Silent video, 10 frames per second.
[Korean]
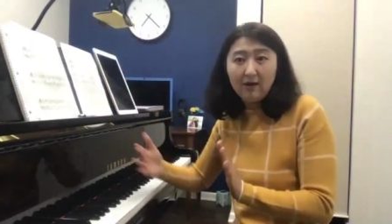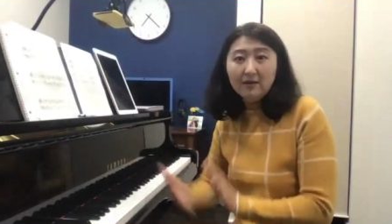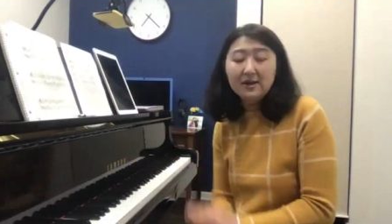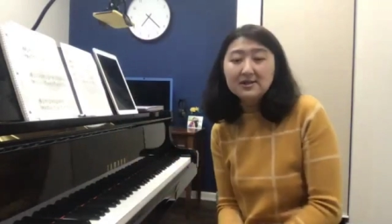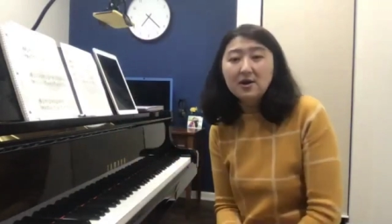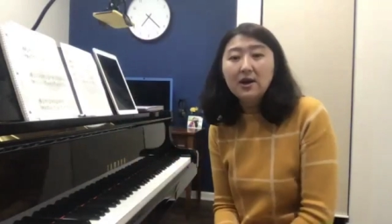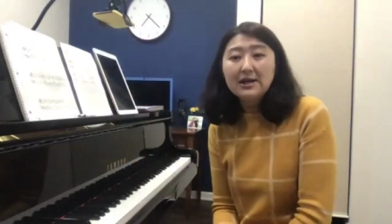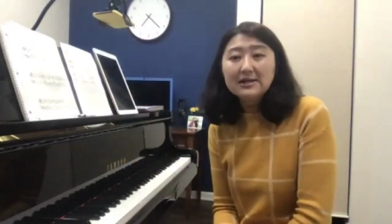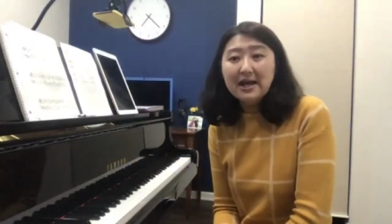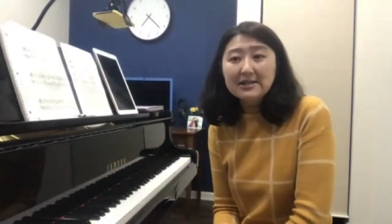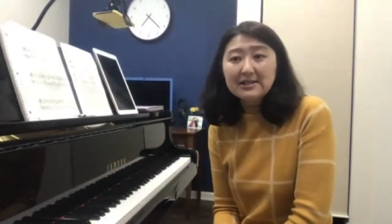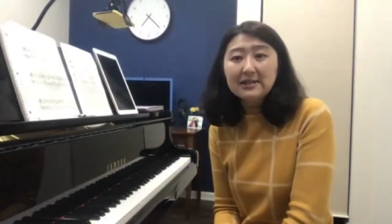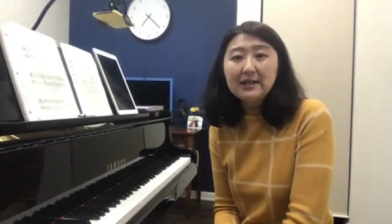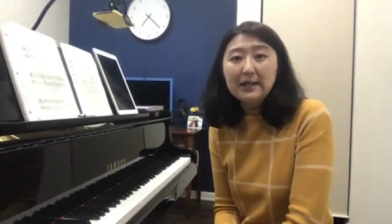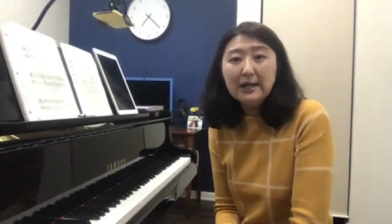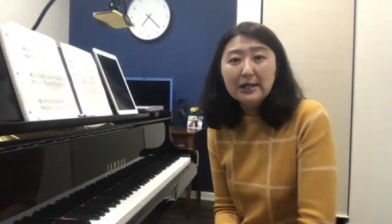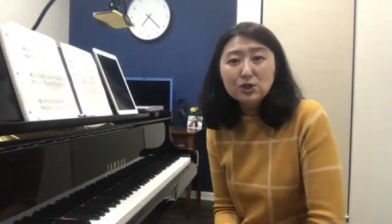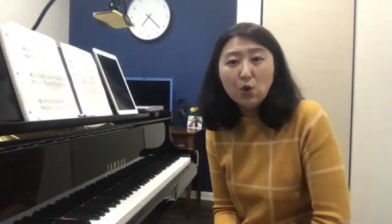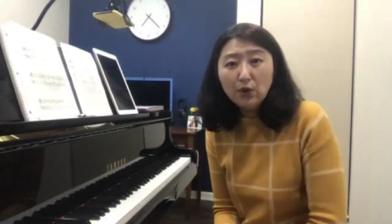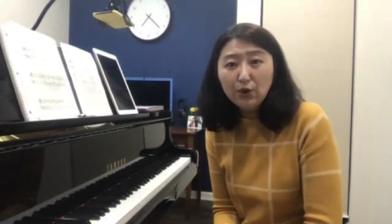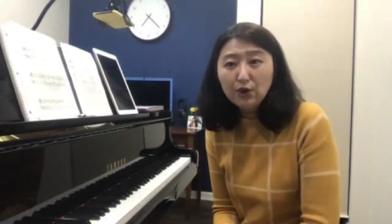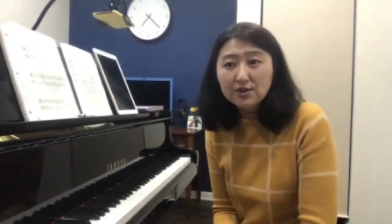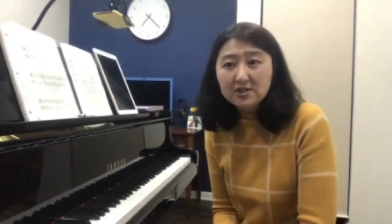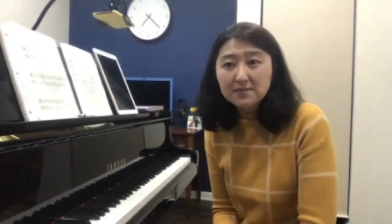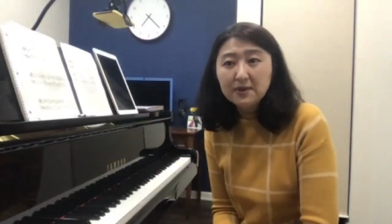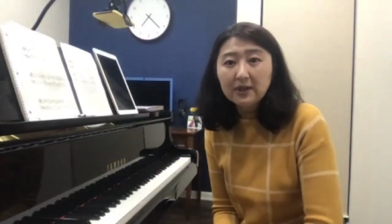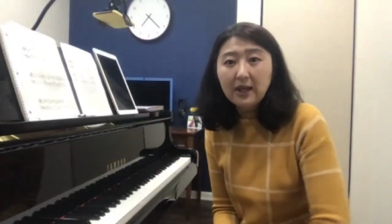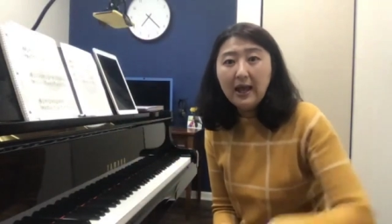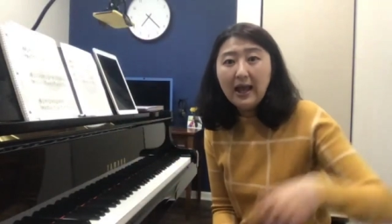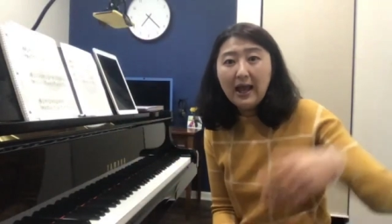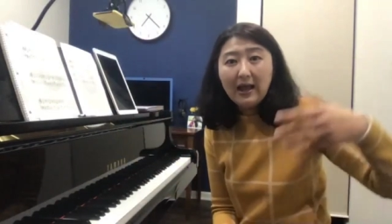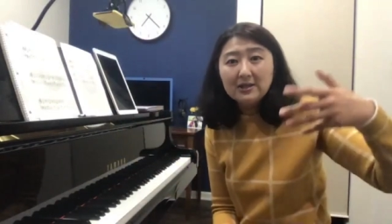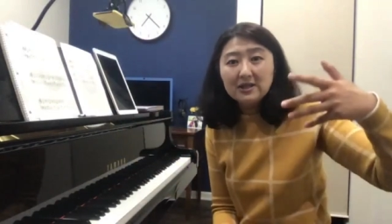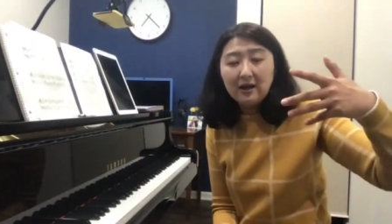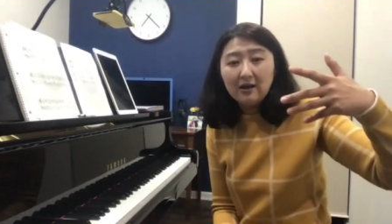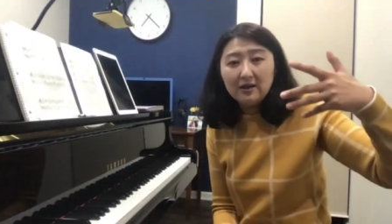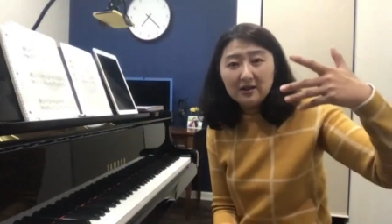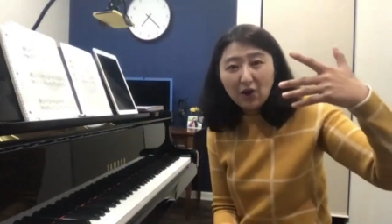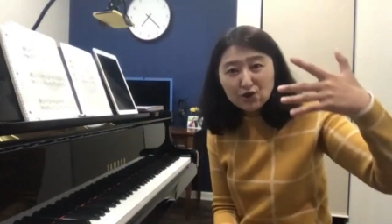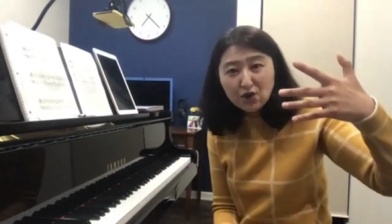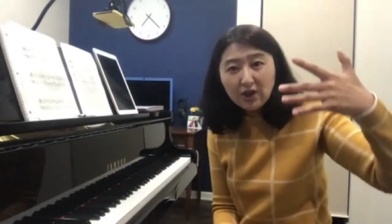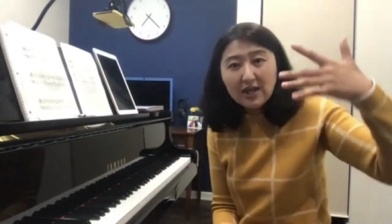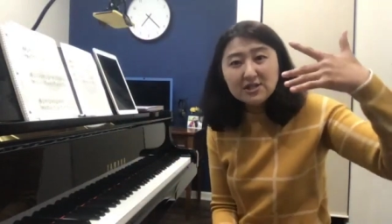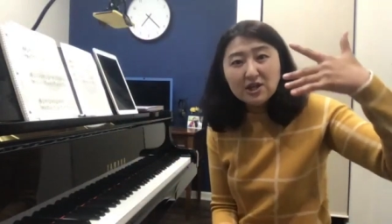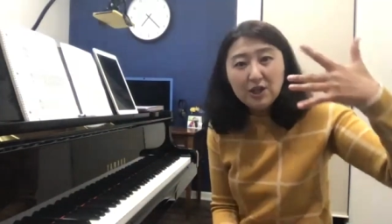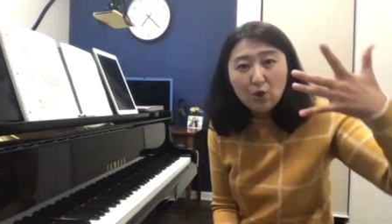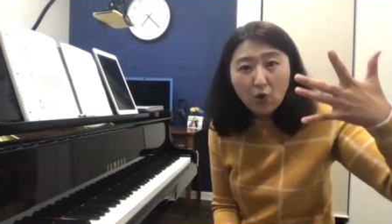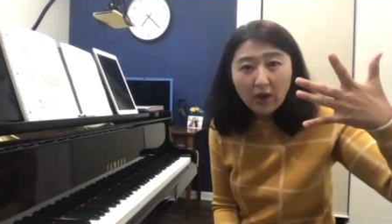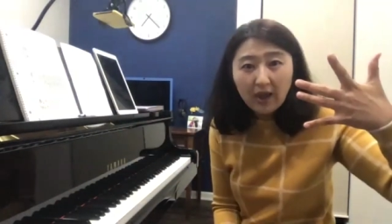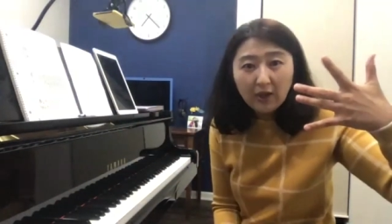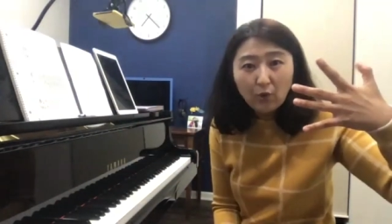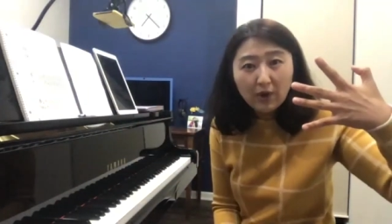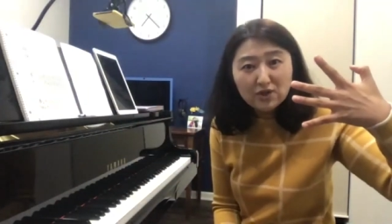그래서 사실 초견 연습은 6개에서 7개의 노래